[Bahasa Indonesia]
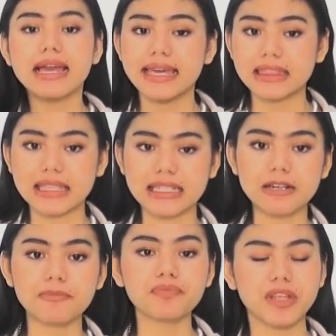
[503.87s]

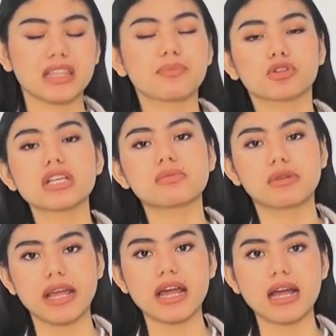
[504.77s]
hitam hitam putih
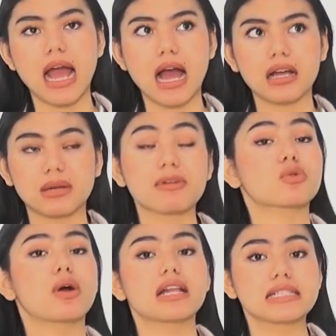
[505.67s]
sebenarnya nggak termasuk warna